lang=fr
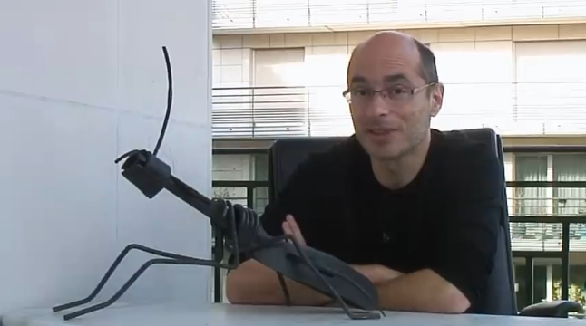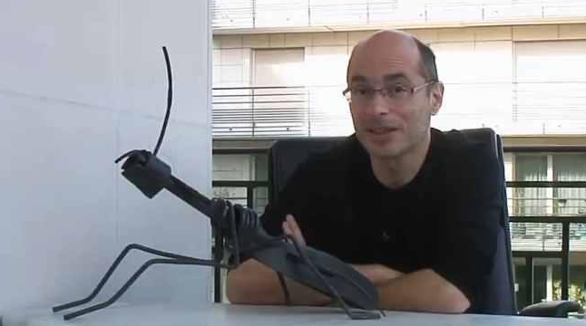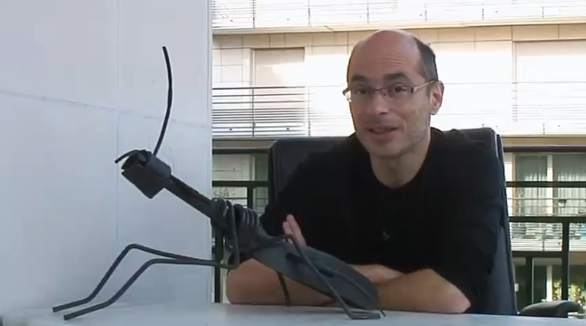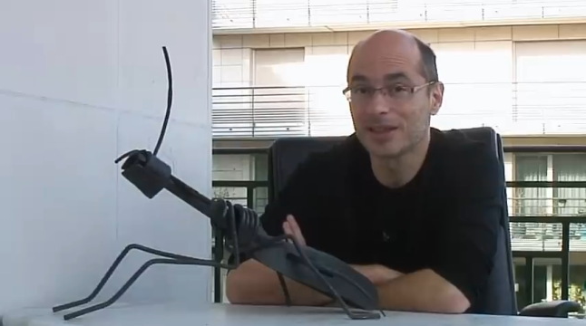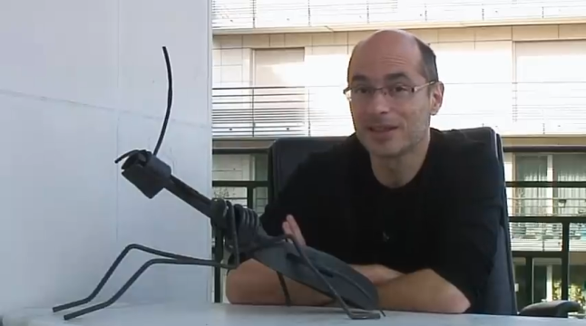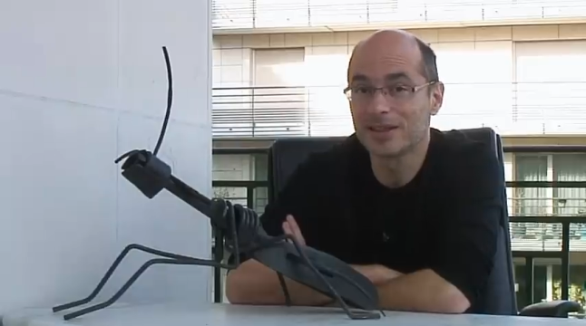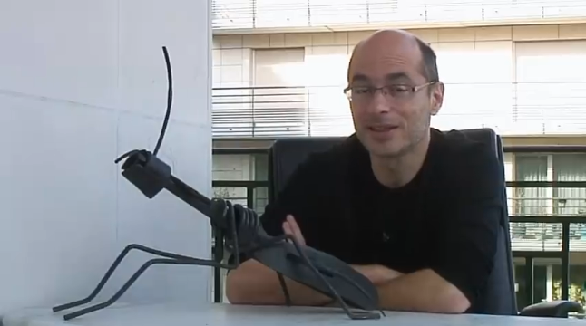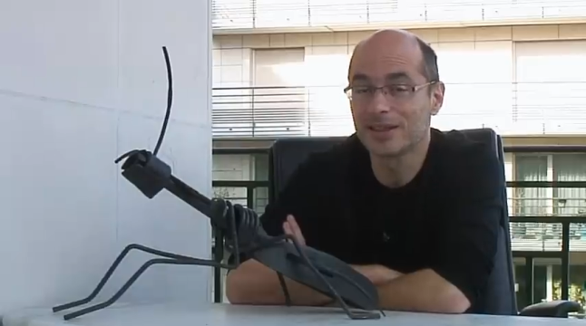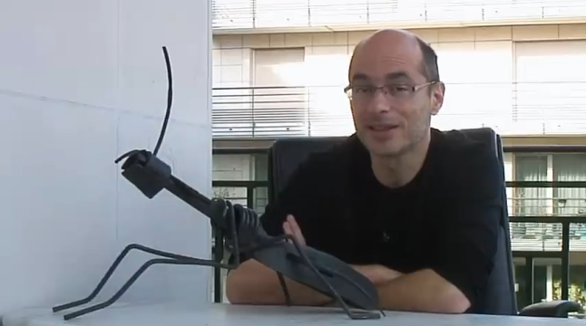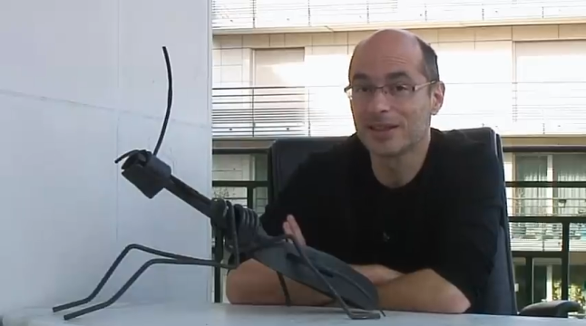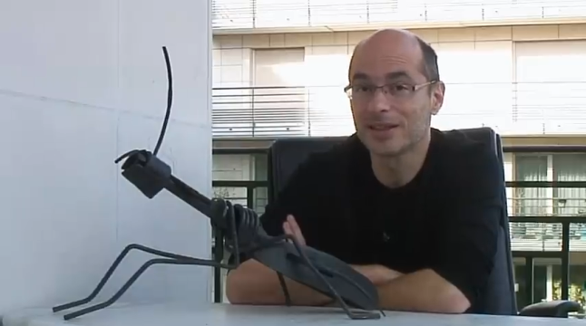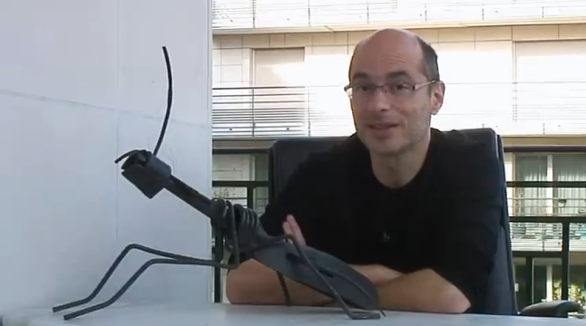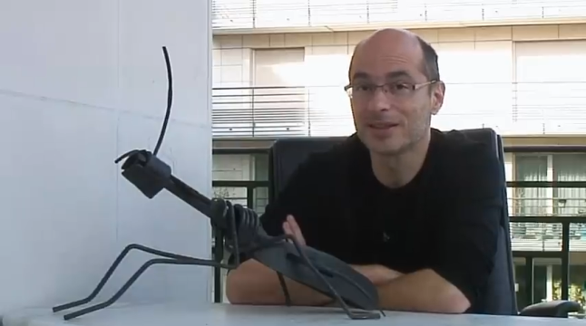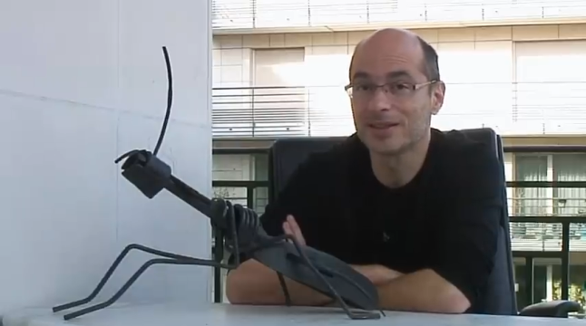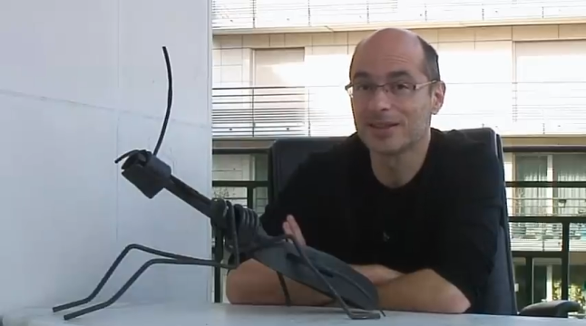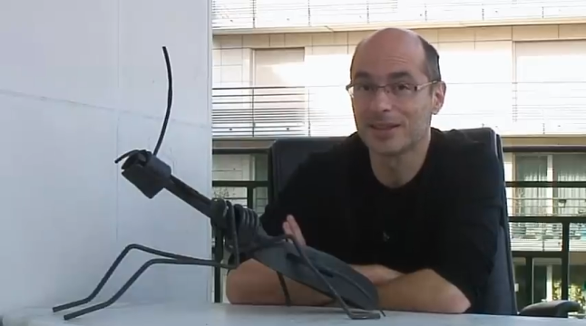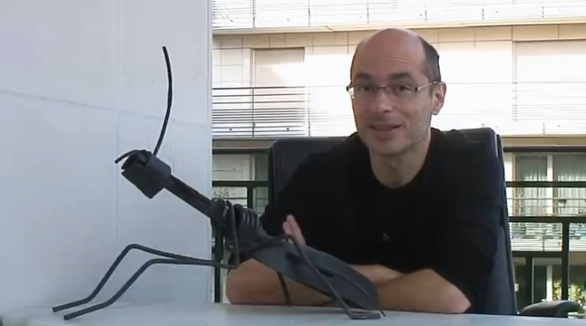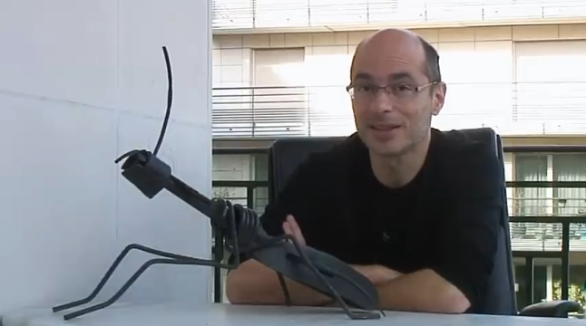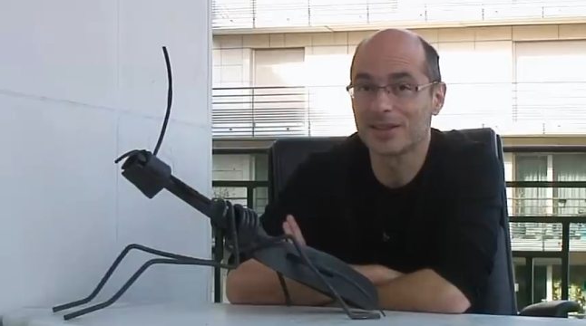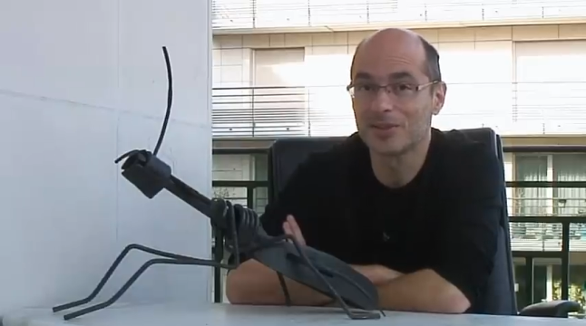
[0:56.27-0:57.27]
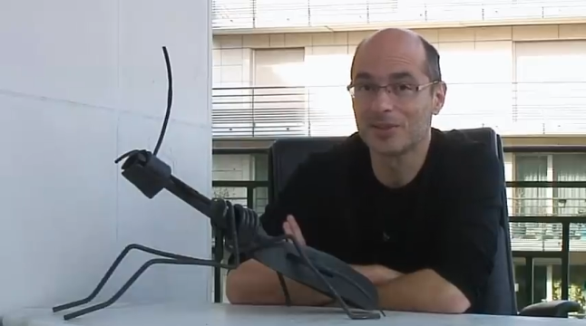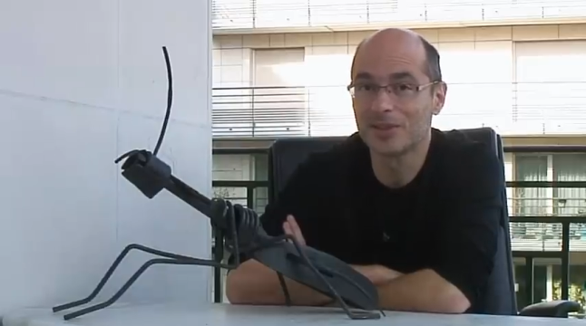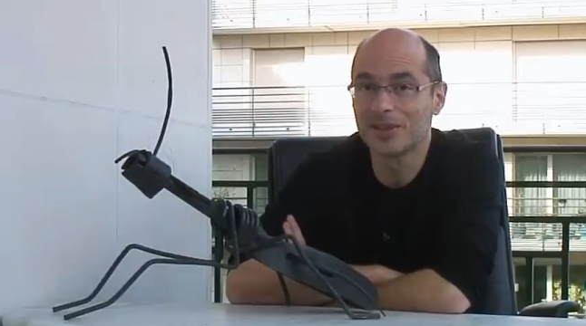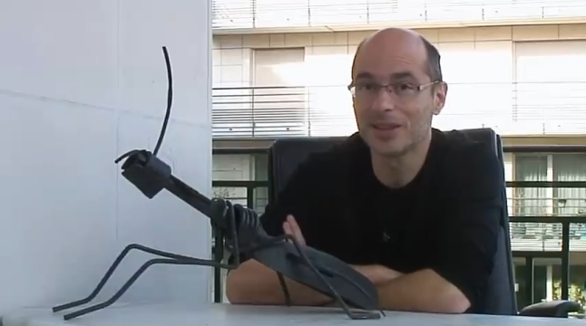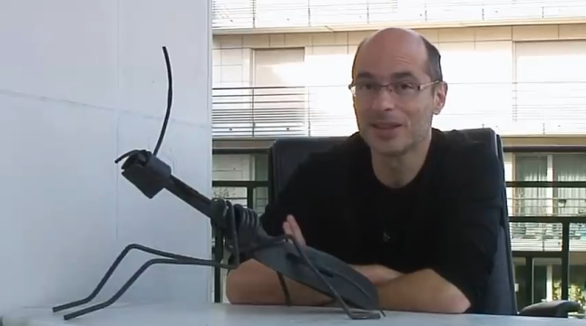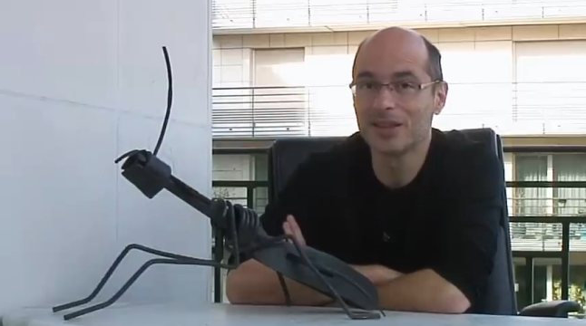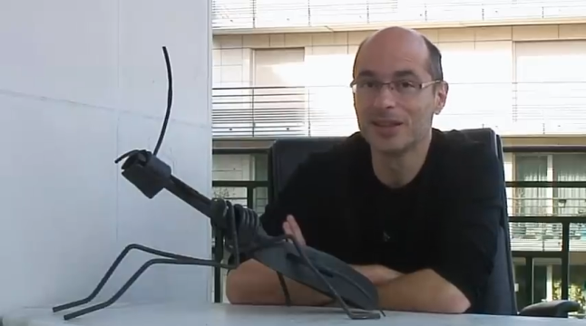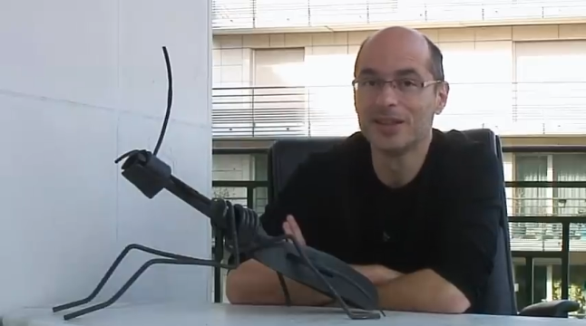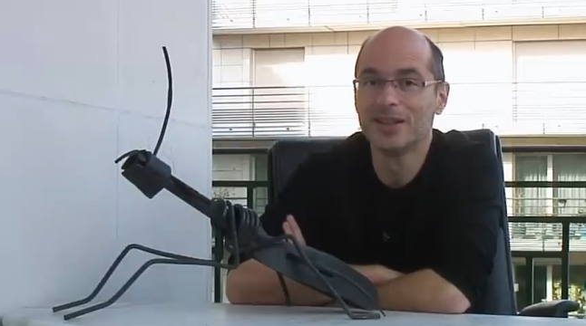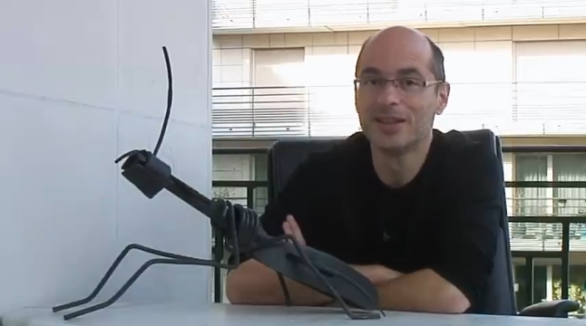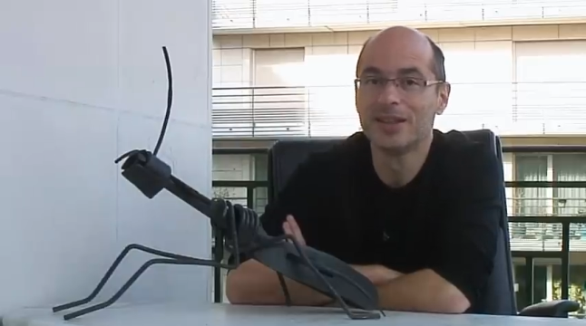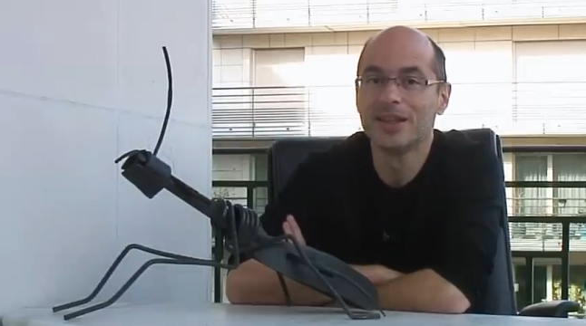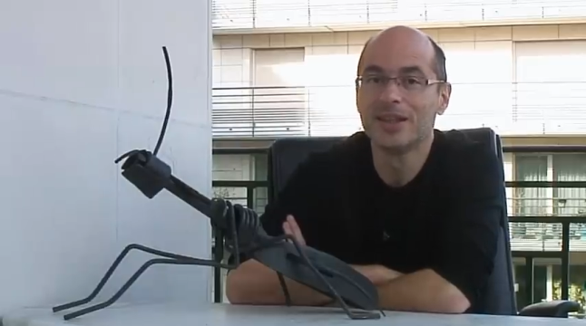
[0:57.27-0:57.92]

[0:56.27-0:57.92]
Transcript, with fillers: moi qui ai été sélectionné